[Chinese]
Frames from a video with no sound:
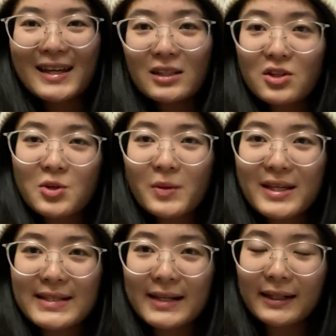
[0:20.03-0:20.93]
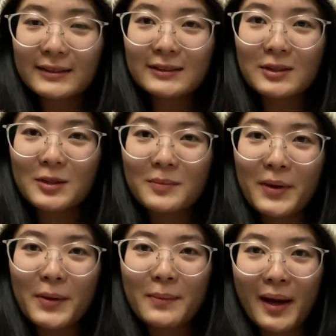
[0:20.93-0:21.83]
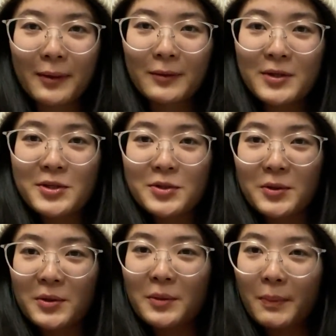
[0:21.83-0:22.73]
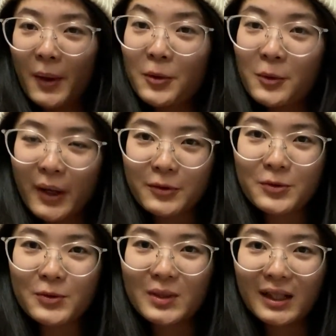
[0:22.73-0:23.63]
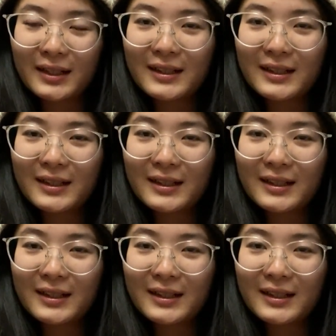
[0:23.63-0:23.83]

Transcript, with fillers: 其实我已经很久没有买过这种毛绒玩具了，